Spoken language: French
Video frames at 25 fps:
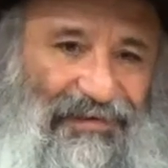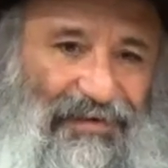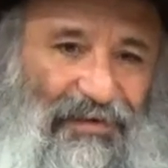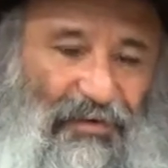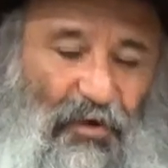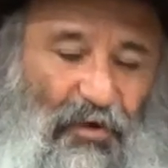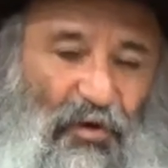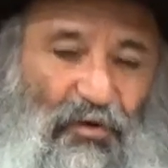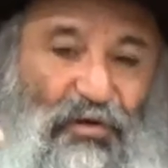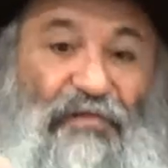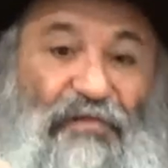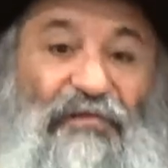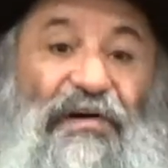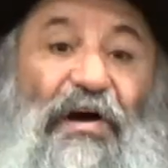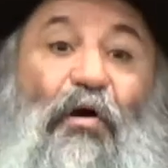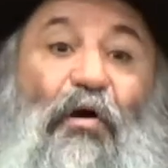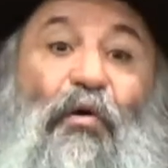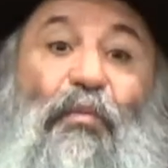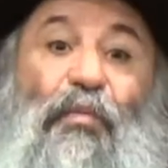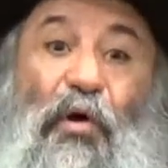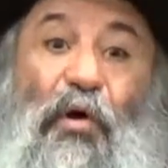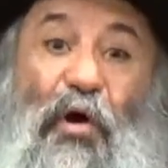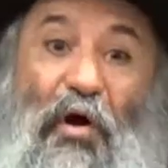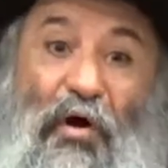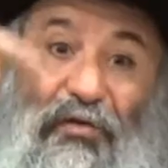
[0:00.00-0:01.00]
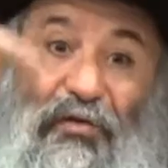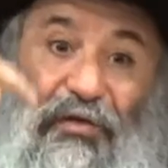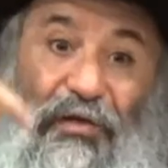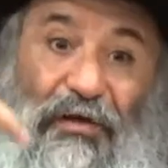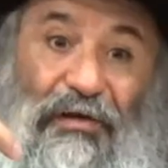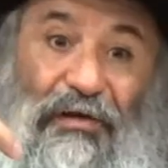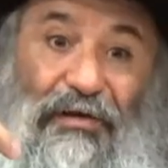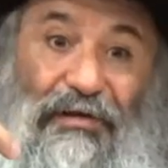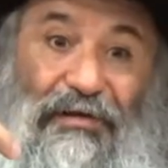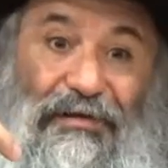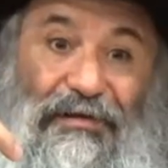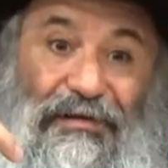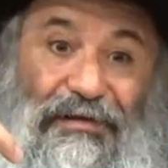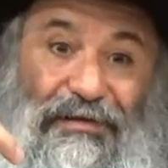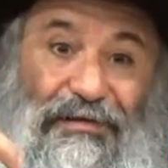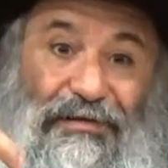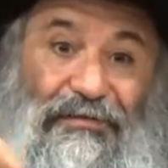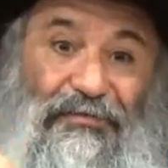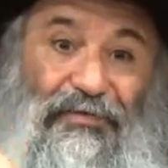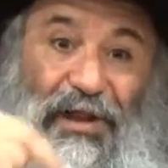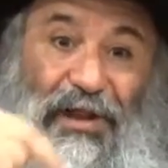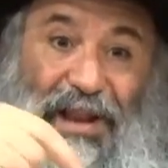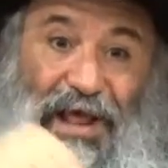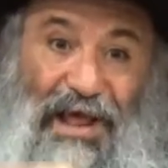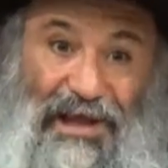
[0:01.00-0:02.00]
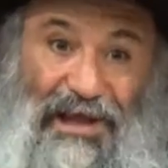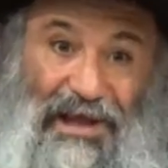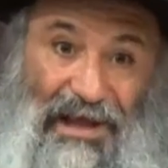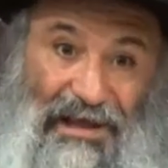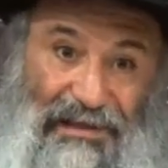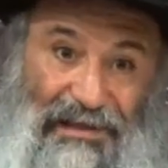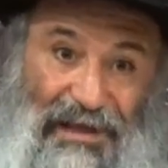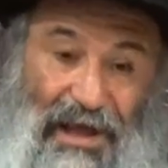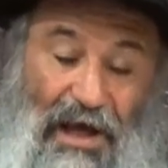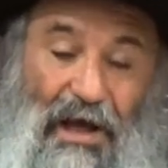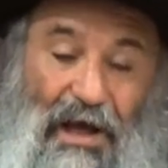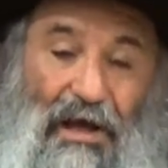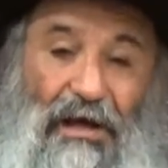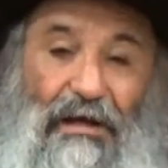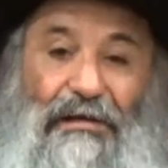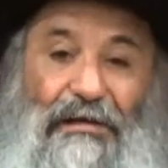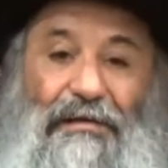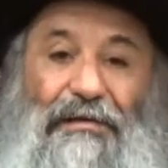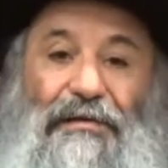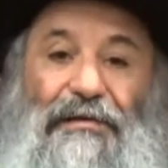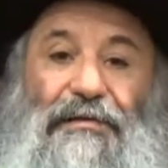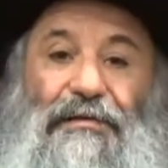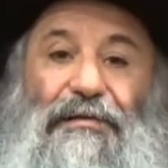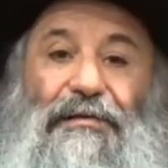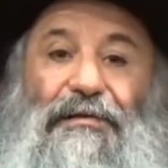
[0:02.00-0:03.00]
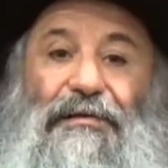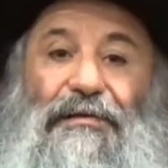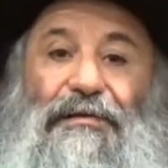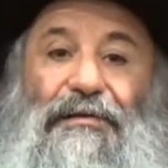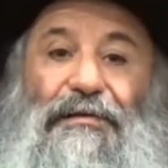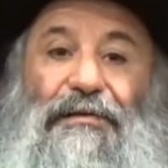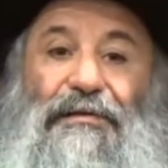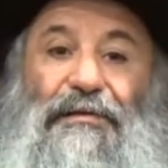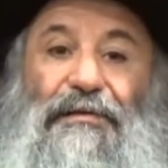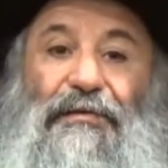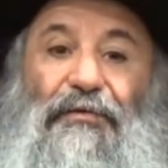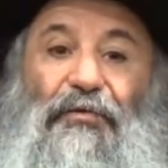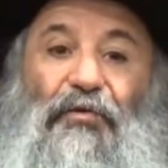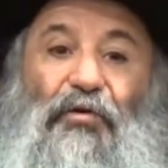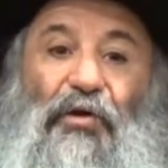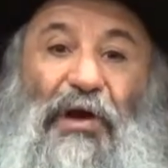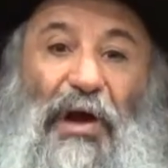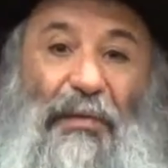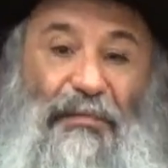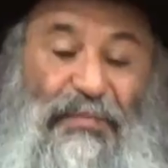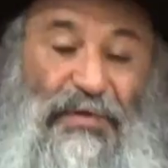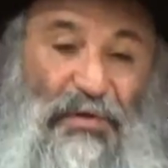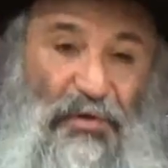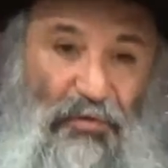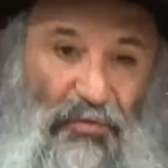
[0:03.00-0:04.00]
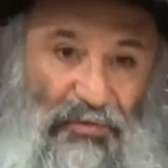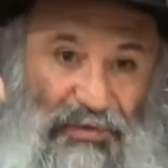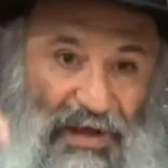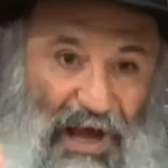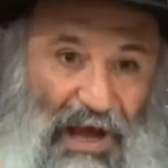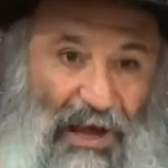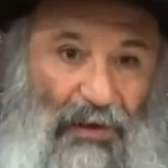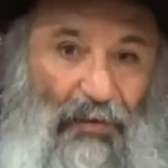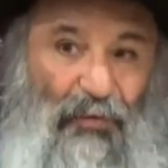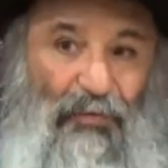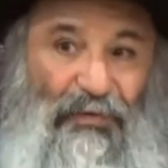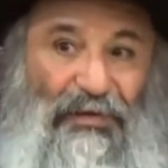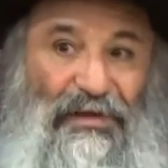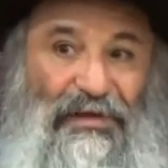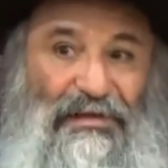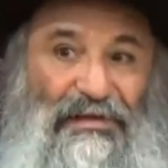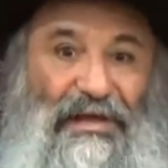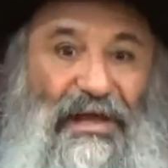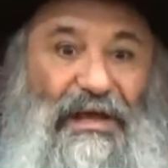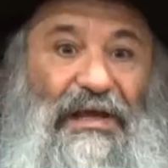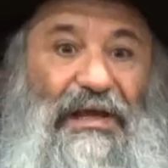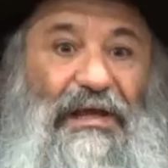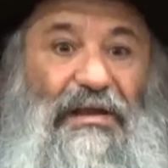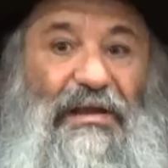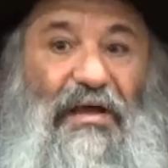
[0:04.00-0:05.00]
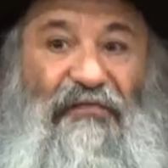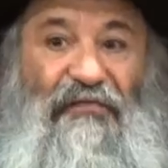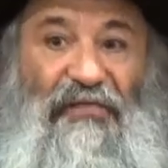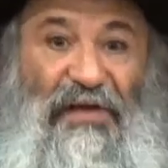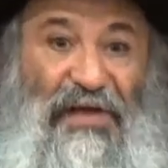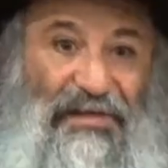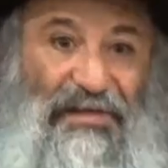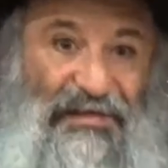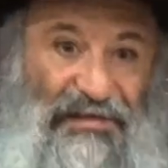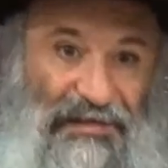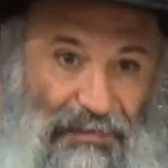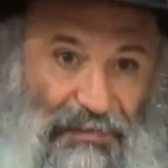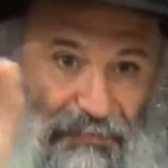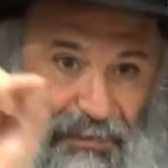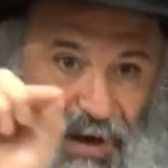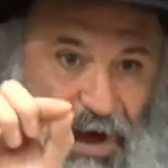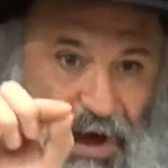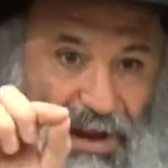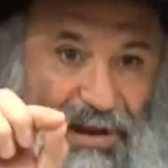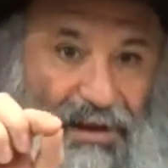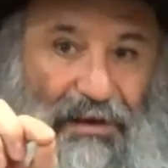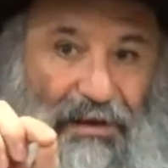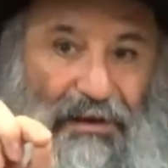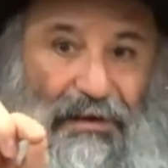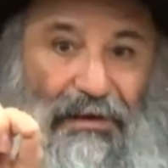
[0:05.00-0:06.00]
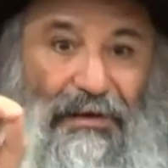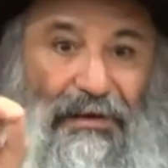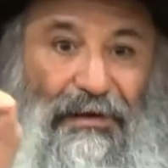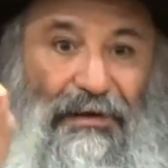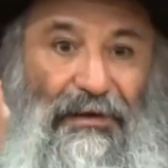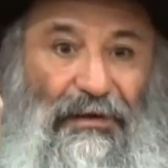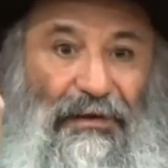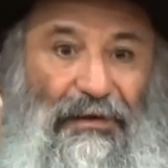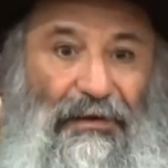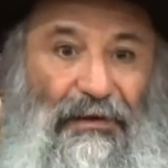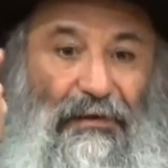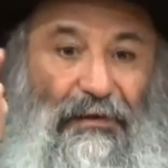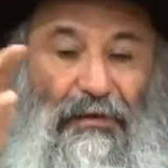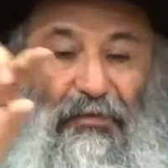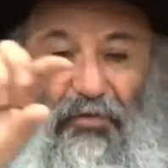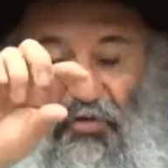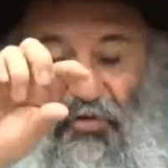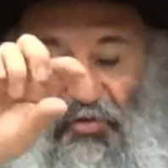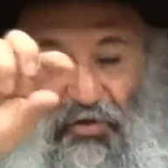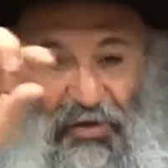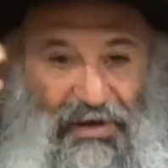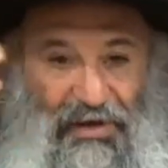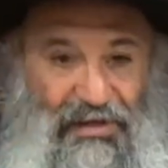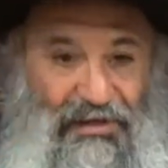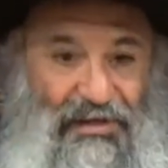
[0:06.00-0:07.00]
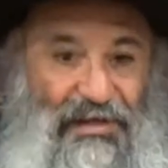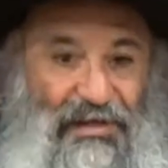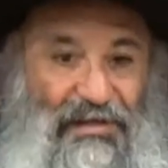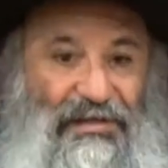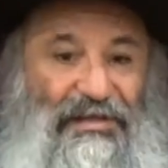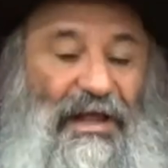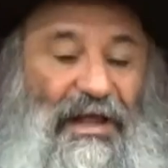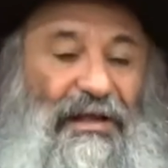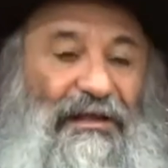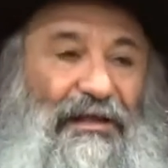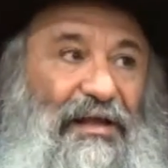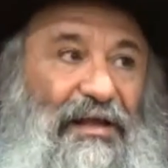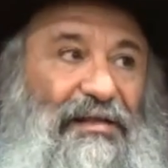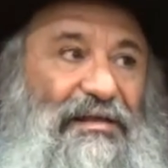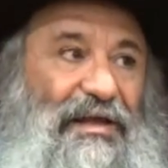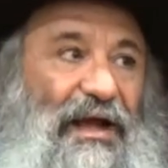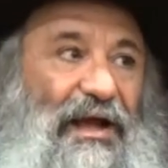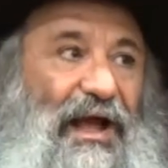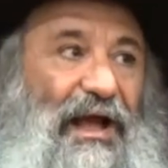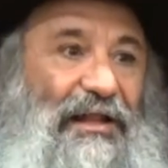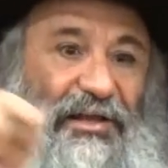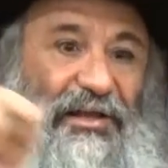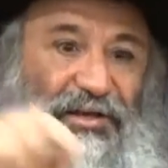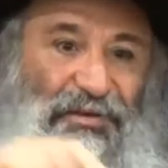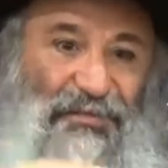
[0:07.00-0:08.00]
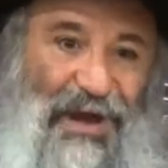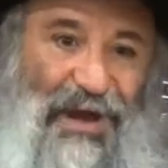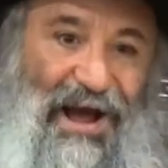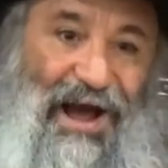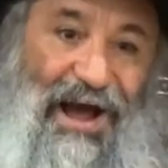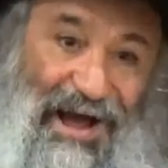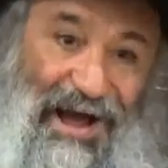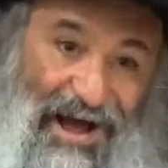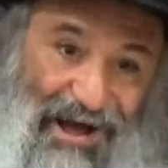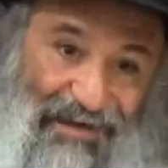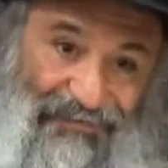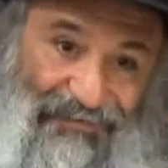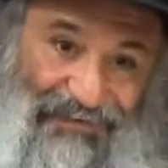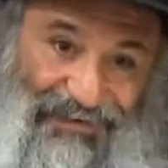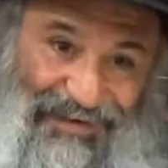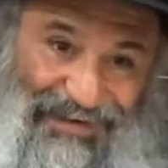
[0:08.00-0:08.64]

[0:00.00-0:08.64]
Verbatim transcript: quand on va reprendre dans la Haggadah que Rabbi Houda nous disait qu'il a fait un siman, ce sont les initiales Adash Be'ahab,